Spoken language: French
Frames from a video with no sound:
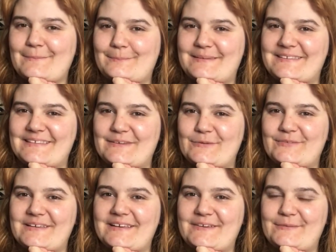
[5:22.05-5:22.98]
mais ça
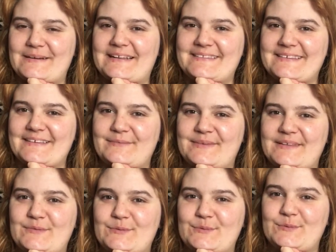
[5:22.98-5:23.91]
devrait voilà, très
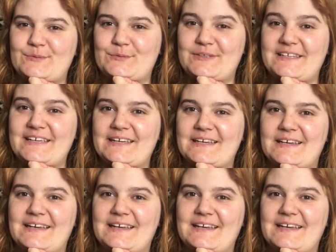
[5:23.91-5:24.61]
vite venir.